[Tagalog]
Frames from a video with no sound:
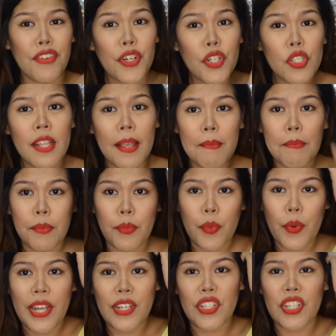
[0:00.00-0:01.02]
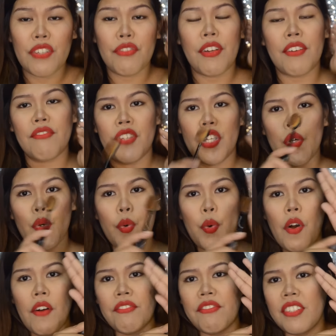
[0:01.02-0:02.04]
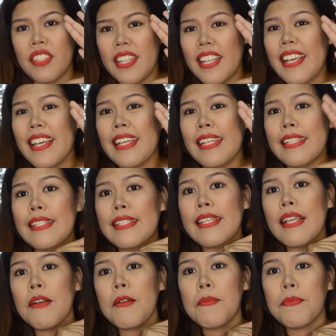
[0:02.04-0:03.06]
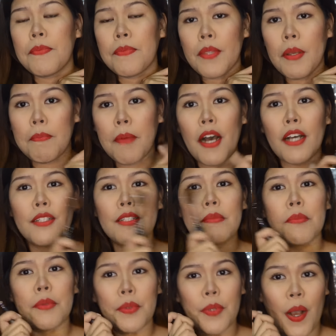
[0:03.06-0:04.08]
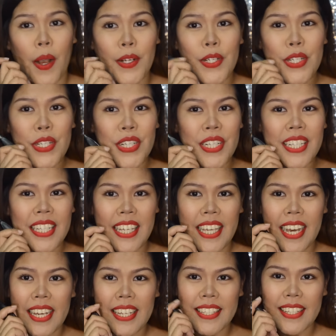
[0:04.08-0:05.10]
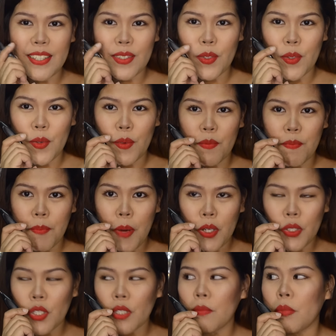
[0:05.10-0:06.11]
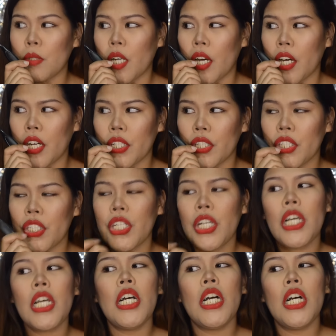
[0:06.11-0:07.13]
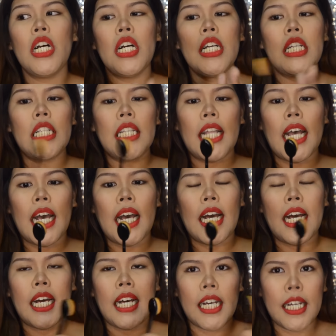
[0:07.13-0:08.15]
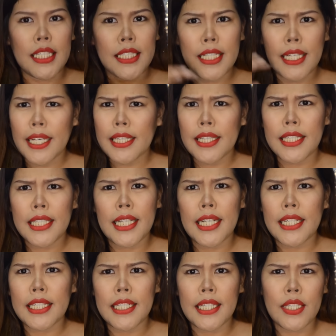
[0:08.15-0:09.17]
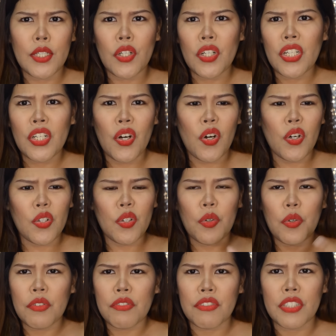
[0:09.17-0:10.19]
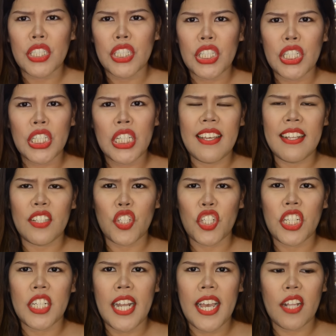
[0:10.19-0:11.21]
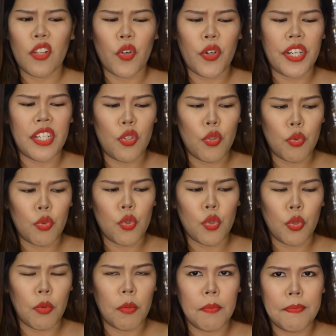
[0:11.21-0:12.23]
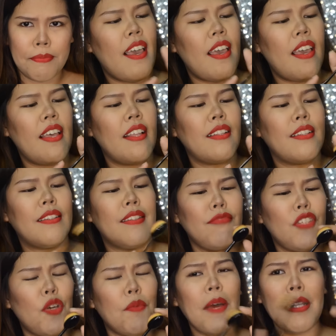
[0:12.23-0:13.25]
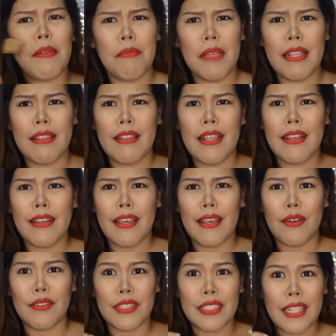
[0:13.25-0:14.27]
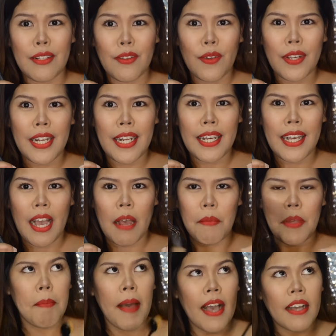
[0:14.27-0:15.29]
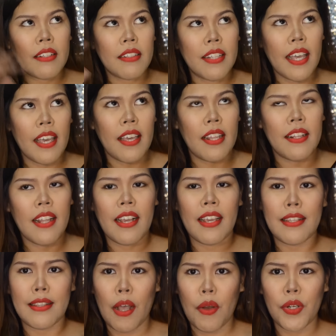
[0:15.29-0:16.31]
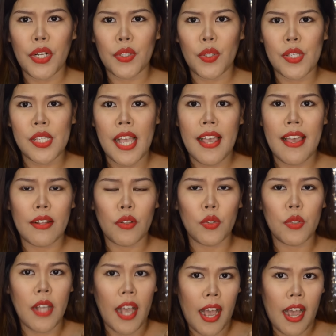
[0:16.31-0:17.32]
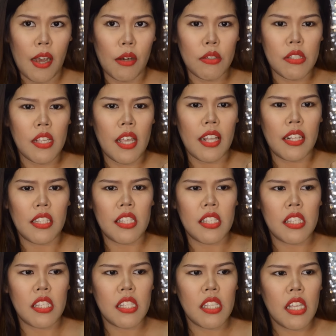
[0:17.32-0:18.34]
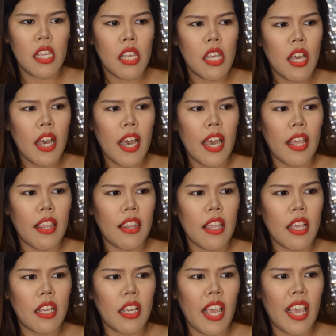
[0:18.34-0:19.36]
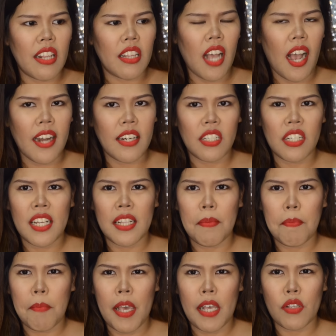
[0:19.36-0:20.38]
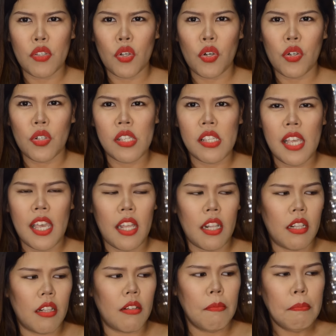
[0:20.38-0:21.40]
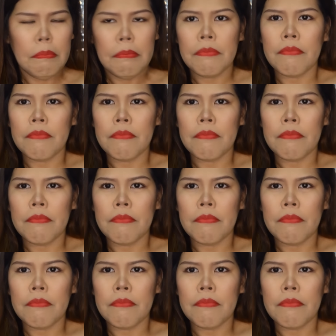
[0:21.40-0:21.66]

first impression review of this Puddle Brush. Yan, ito yung Puddle Brush na sikat na sikat ngayon all over internet or in YouTube. And you might be thinking kung saan to ginagamit. Back then, nakita ko na to sa Etude House. It's, I think, 800 pesos and